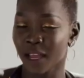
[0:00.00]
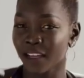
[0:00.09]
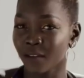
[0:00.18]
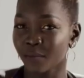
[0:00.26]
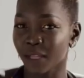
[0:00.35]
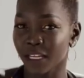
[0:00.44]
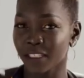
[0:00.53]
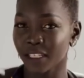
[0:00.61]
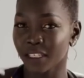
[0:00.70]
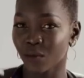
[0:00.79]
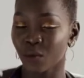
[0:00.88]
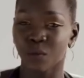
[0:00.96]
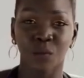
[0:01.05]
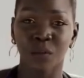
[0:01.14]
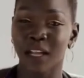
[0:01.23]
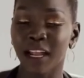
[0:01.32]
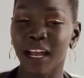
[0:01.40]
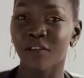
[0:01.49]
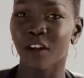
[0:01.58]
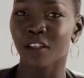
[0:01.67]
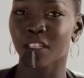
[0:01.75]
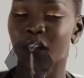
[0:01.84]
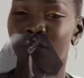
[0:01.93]
बावजूद यह अफ्रीका के टॉप
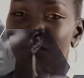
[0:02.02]
पेड